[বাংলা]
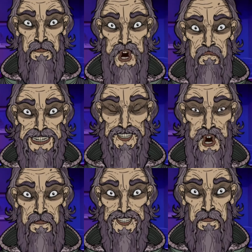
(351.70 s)
আমি
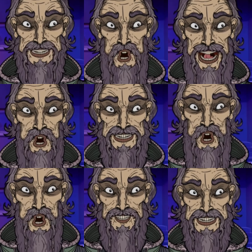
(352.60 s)
চারপাশ ভালো করে
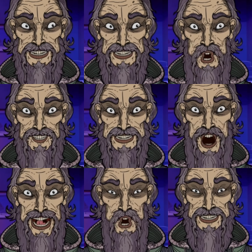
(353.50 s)
দেখলাম কিন্তু
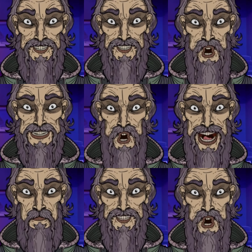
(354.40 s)
কোথাও লোকটির দেখা
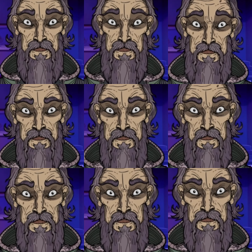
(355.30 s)
পেলাম না
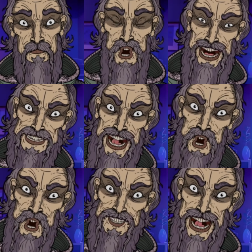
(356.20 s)
হঠাৎ
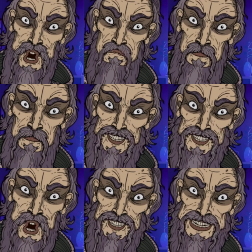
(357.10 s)
লক্ষ্য করলাম
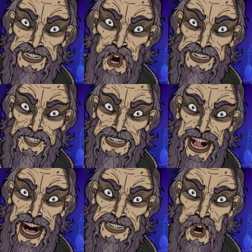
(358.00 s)
দূর থেকে
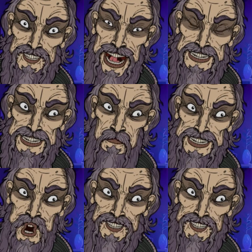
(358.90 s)
কতগুলো কুকুর শব্দ